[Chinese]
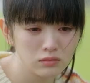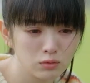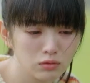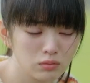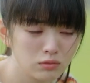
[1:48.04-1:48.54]

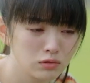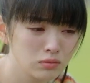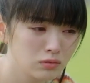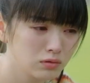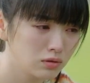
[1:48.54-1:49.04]
我怎么
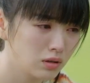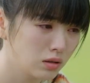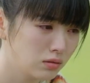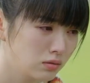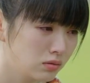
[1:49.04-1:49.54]
这么
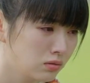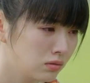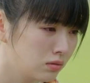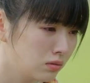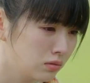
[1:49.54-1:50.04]
差劲
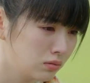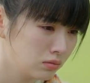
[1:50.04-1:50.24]
呢？